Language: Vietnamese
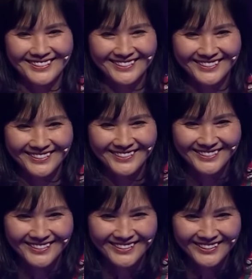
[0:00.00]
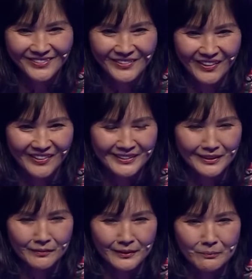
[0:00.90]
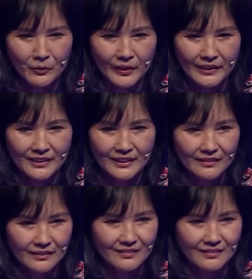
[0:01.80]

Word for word: Ờ, không có ở trong đi bộ lĩnh trần